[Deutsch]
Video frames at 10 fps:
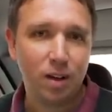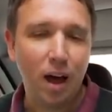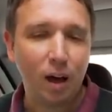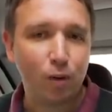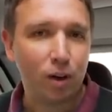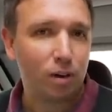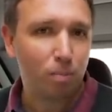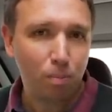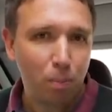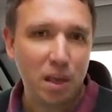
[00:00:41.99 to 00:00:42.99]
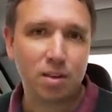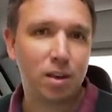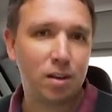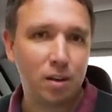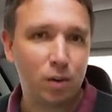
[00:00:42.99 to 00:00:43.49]
einfach
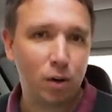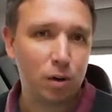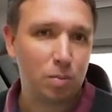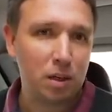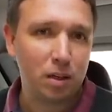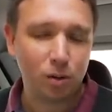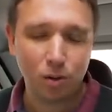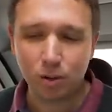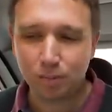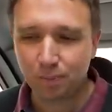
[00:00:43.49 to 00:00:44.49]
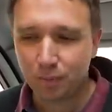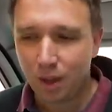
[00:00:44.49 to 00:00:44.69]
besser, die wir euch bieten können.